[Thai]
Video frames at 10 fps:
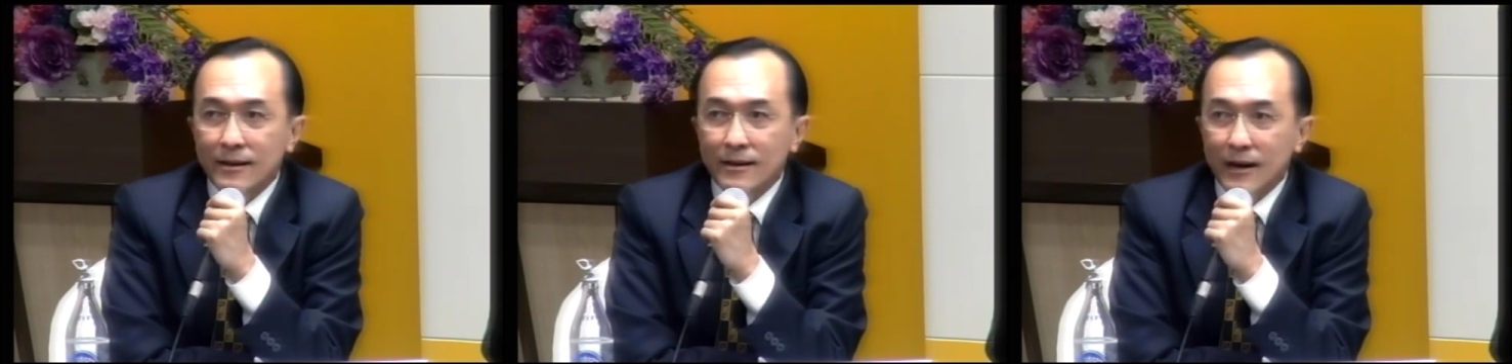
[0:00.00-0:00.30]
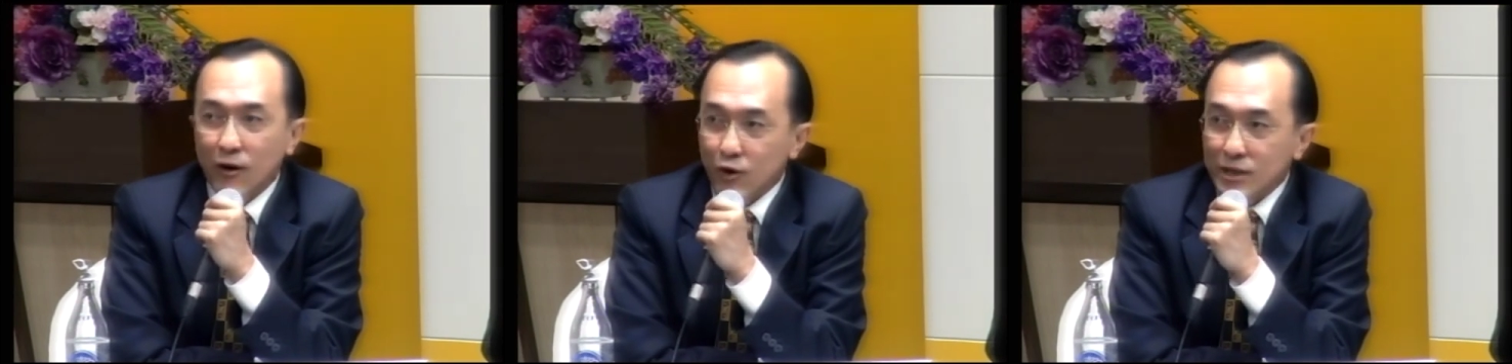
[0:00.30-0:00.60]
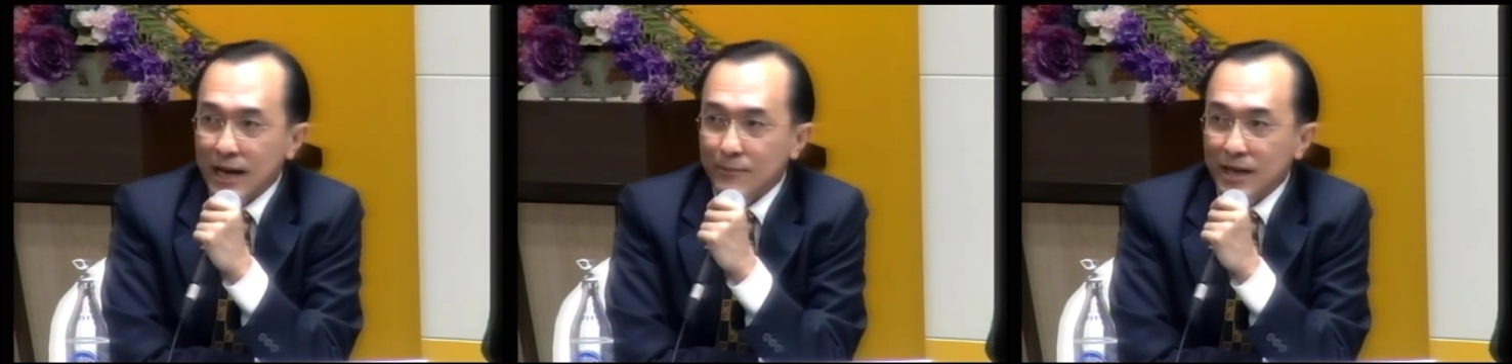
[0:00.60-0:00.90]
เราก็
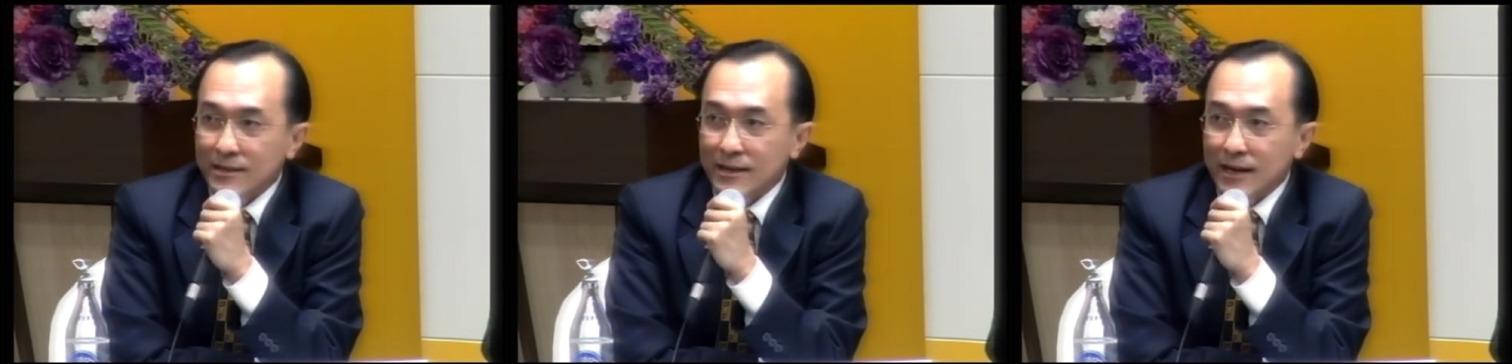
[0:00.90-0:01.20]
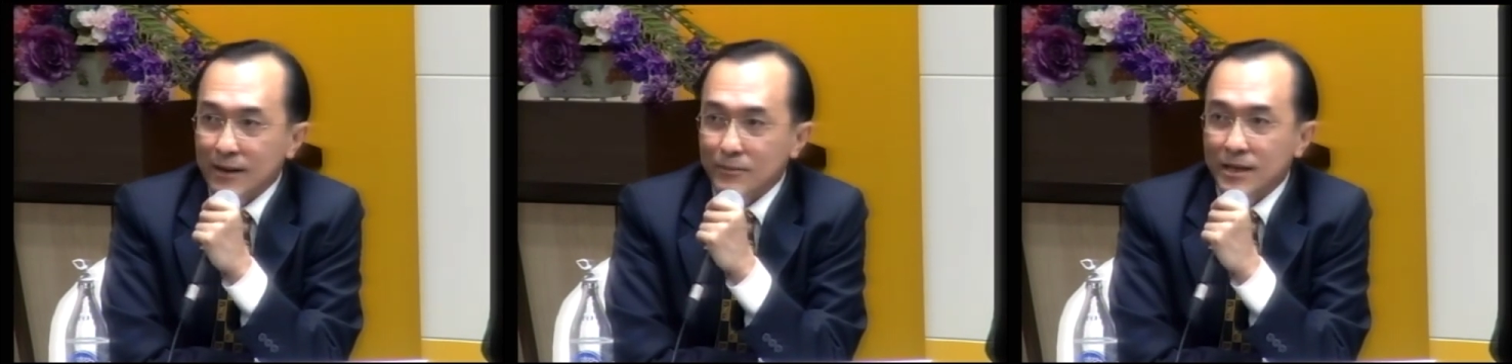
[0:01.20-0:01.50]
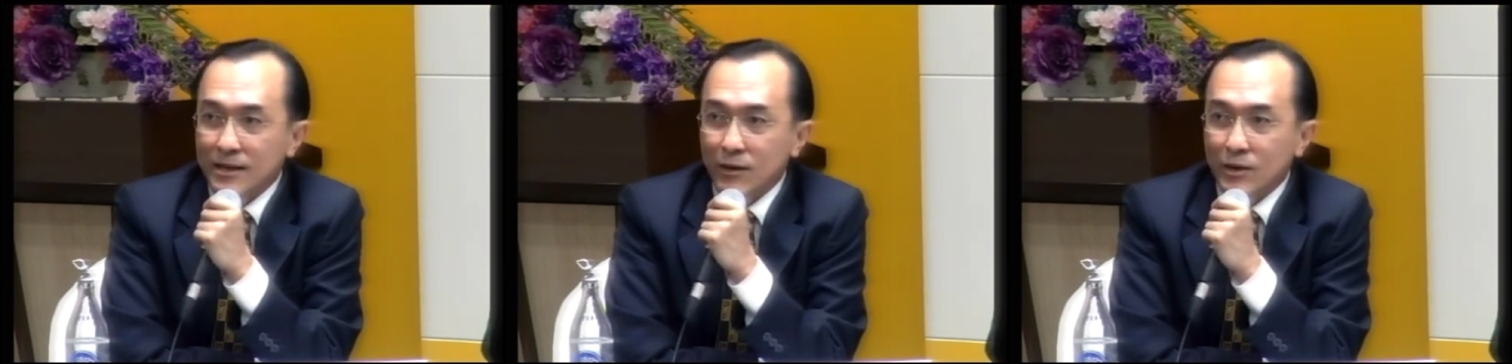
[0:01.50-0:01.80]
สามารถที่จะขับเคลื่
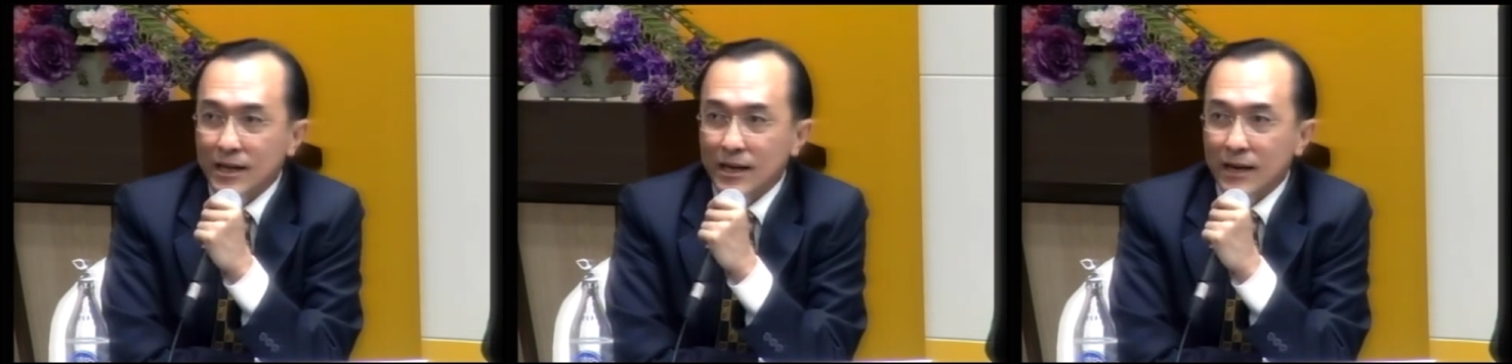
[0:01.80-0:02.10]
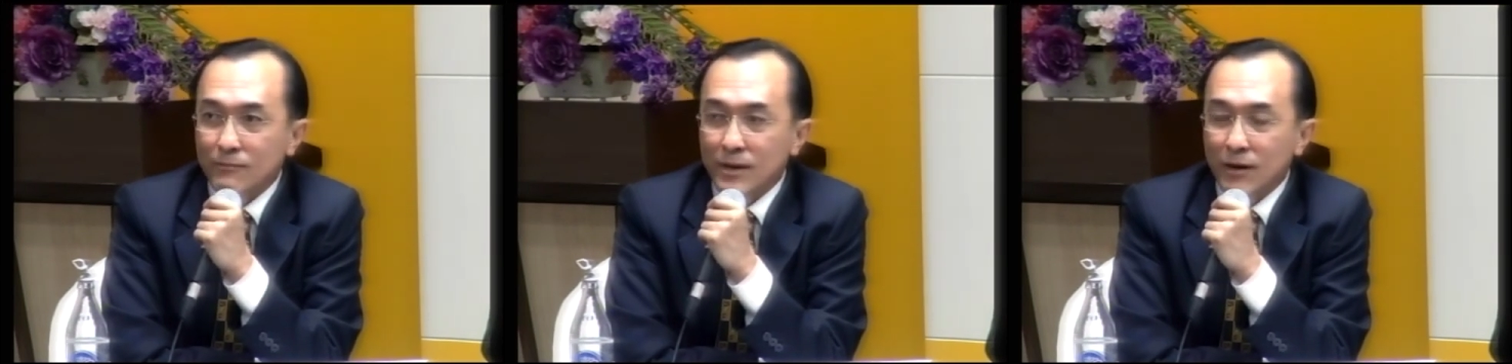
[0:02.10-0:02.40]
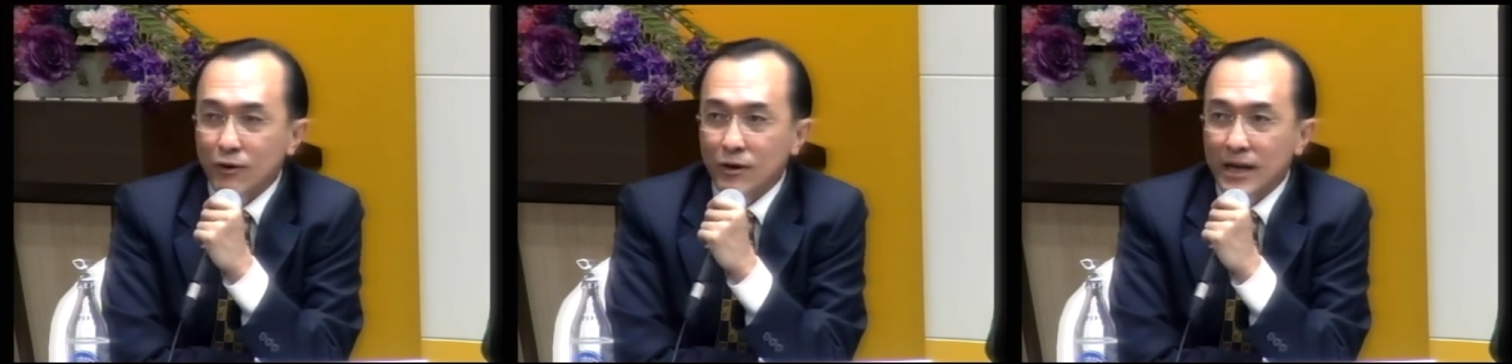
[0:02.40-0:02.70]
อนนวัตกรรม แล้ว
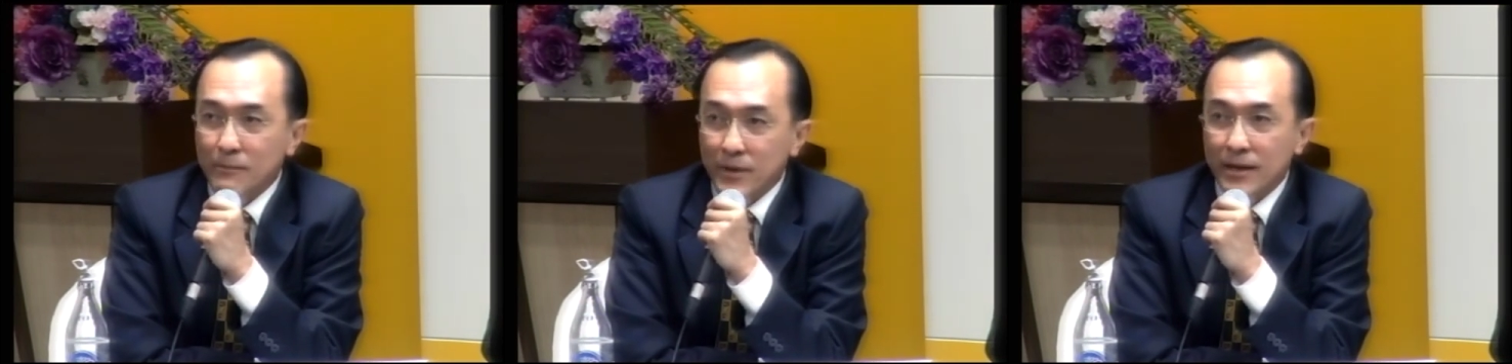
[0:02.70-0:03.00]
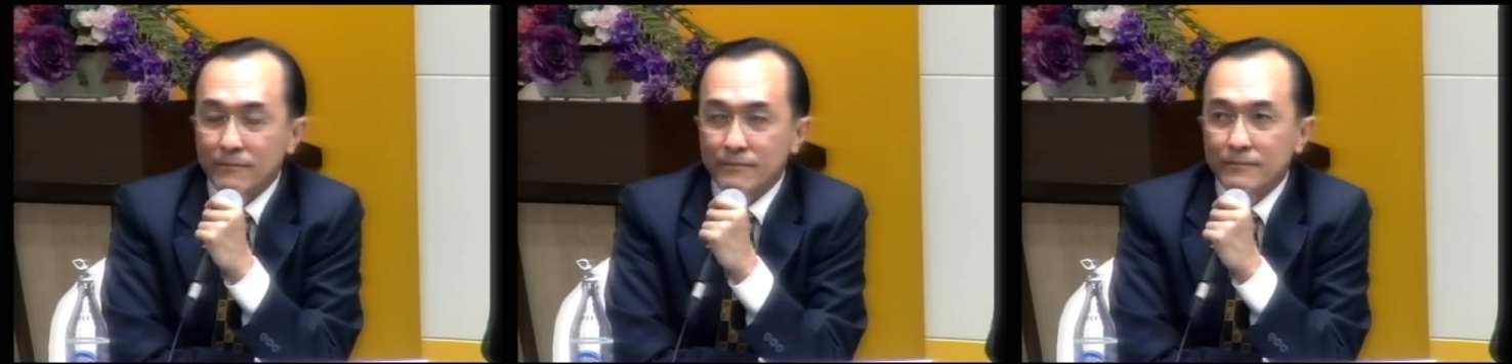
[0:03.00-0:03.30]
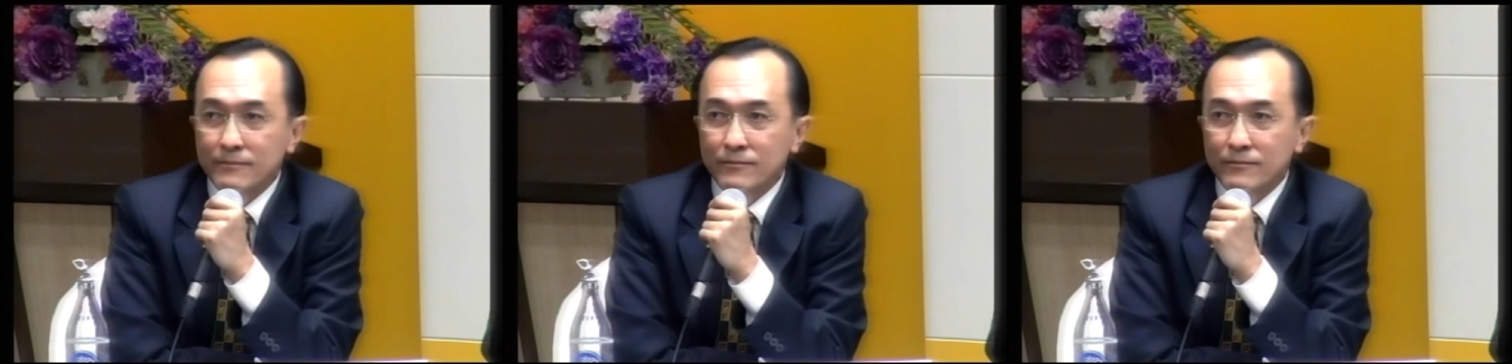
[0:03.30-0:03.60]
ก็ได้เปรียบ
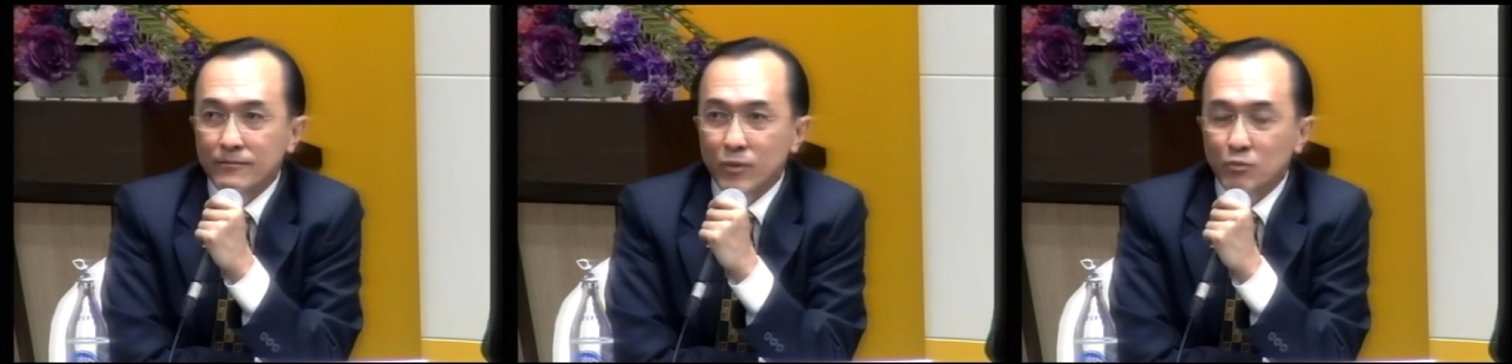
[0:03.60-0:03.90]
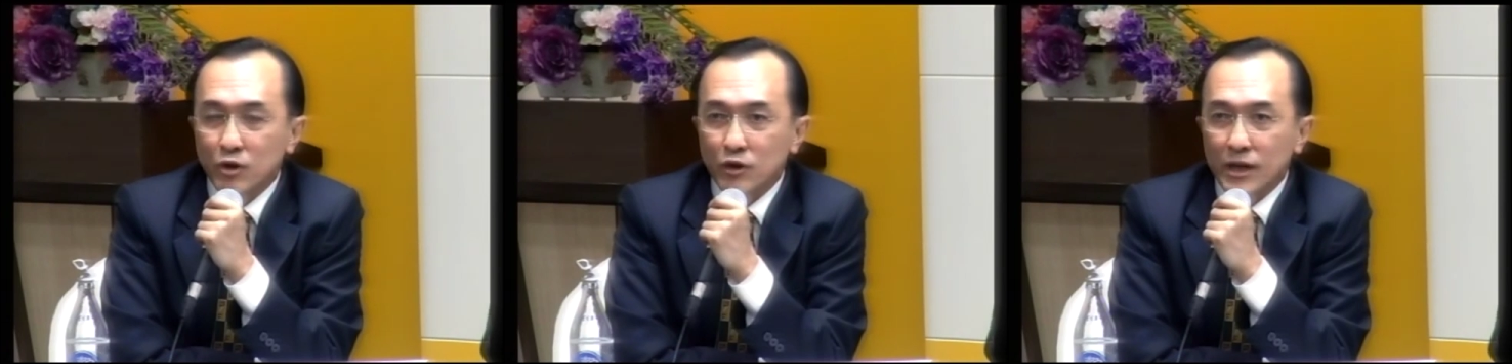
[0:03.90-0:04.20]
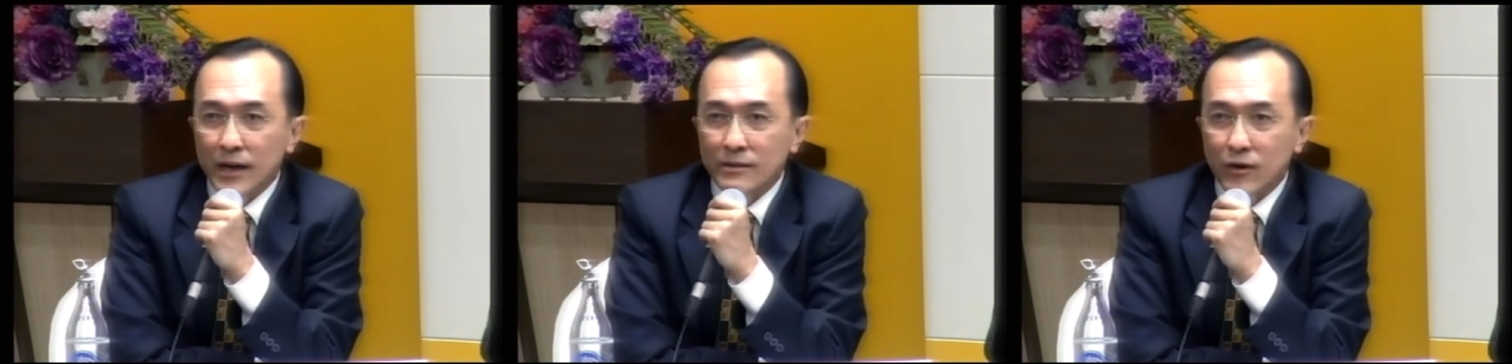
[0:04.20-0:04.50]
ผมยกตัวอ
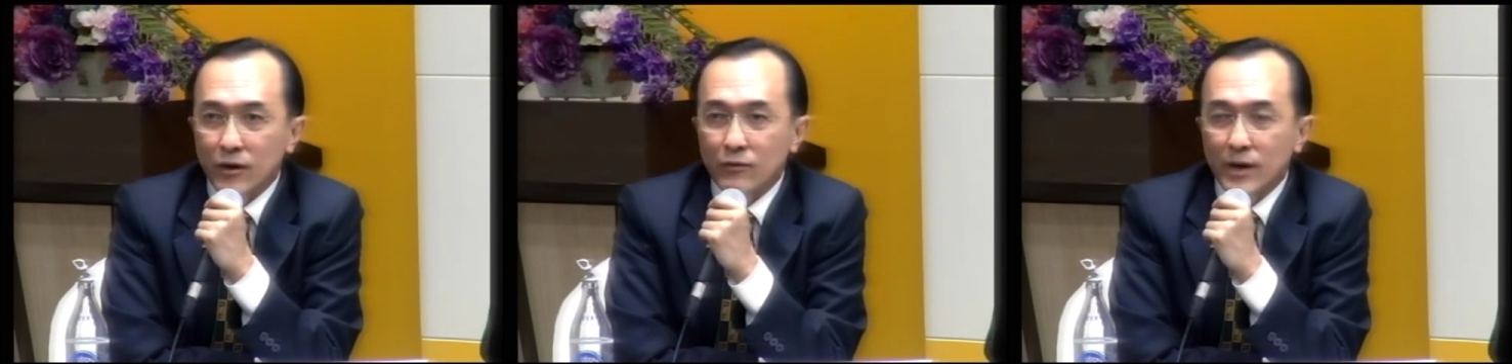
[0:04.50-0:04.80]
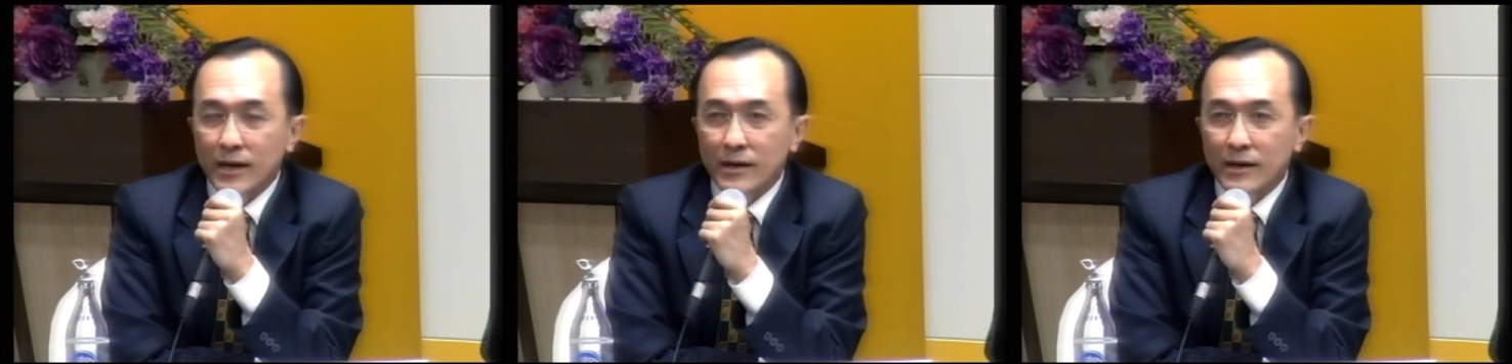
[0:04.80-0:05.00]
ย่างต่อว่า